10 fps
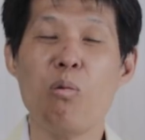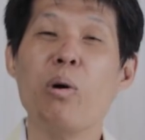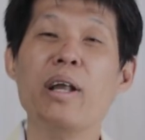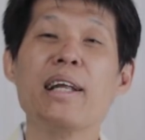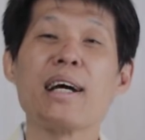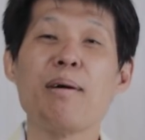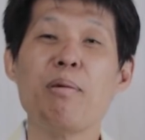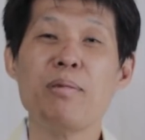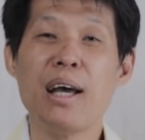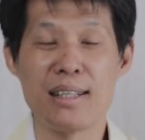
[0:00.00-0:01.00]
วันนี้นะครับ
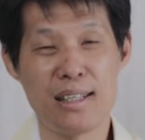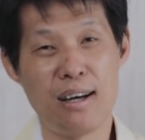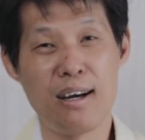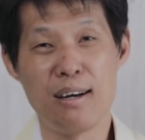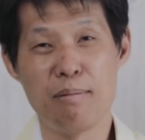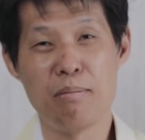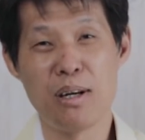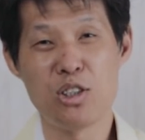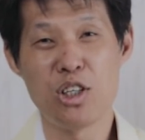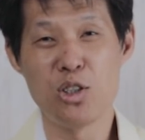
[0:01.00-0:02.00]
ผมอยากจะ
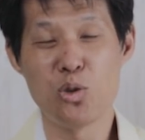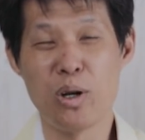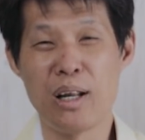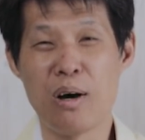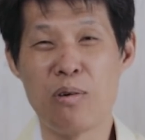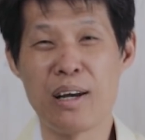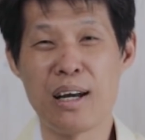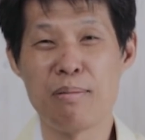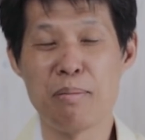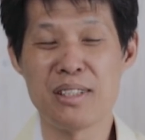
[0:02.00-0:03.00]
มาเชิญชวนเรานะ
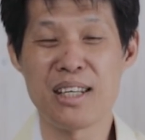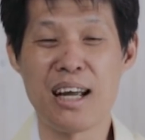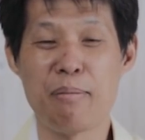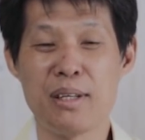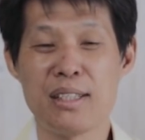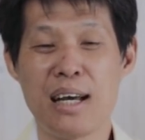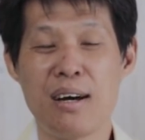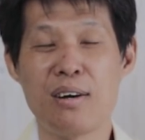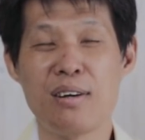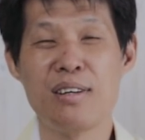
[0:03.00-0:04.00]
ครับนมัสการพระเจ้า